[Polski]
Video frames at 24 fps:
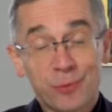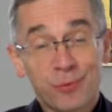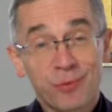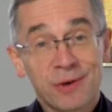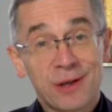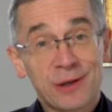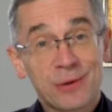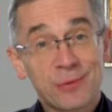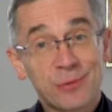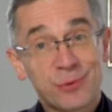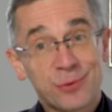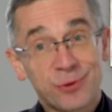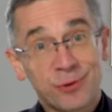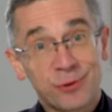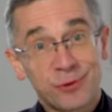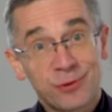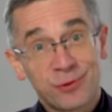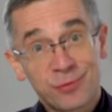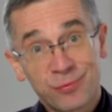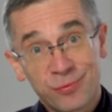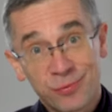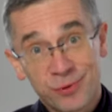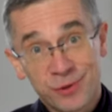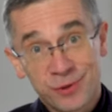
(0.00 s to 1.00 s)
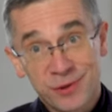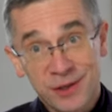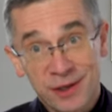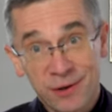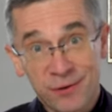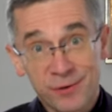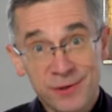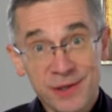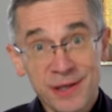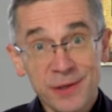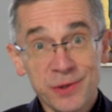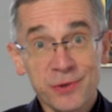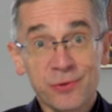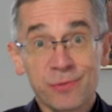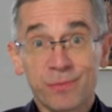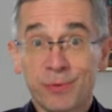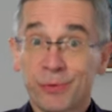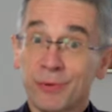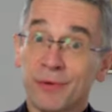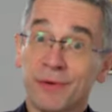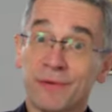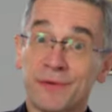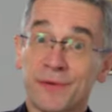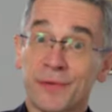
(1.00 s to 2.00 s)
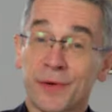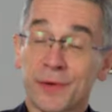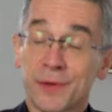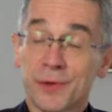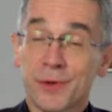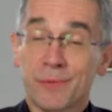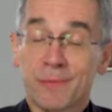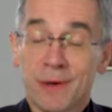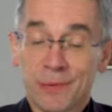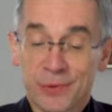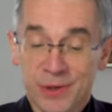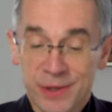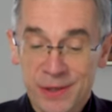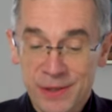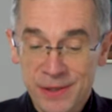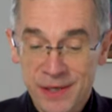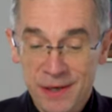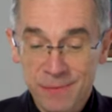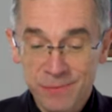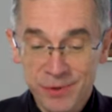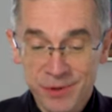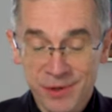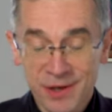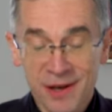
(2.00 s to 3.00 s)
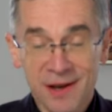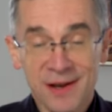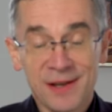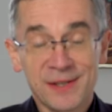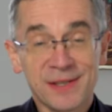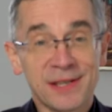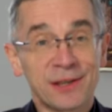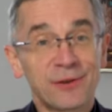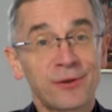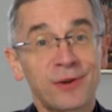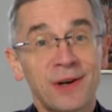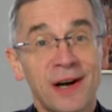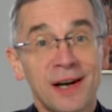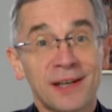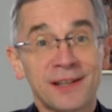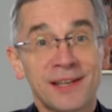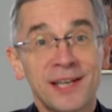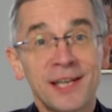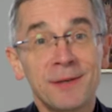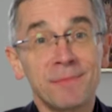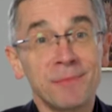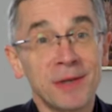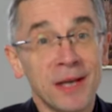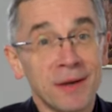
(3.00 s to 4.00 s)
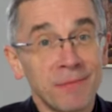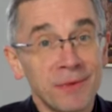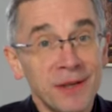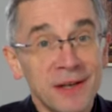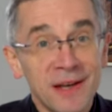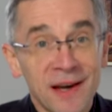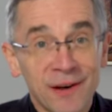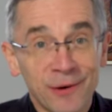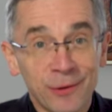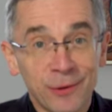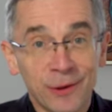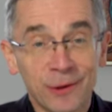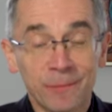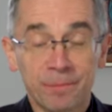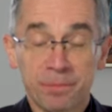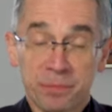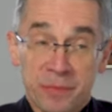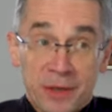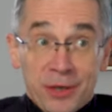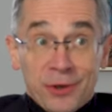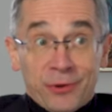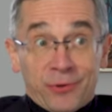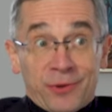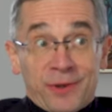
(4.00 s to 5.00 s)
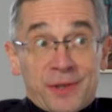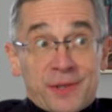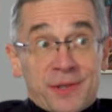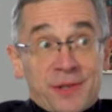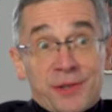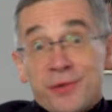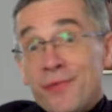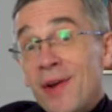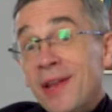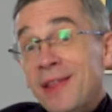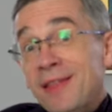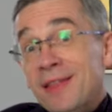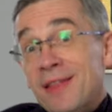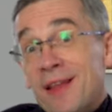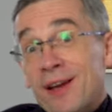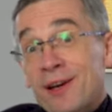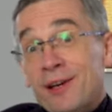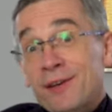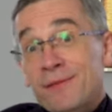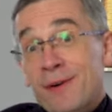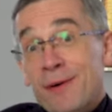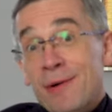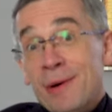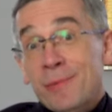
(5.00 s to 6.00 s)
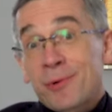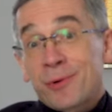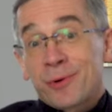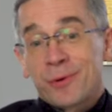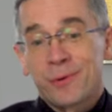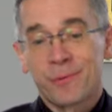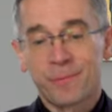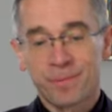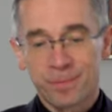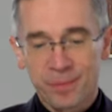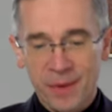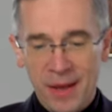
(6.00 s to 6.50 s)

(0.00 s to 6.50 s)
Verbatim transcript: które już od dłuższego czasu były w związku małżeńskim, że zakochanie im nie minęło. I to jest świetne, chwała Bogu.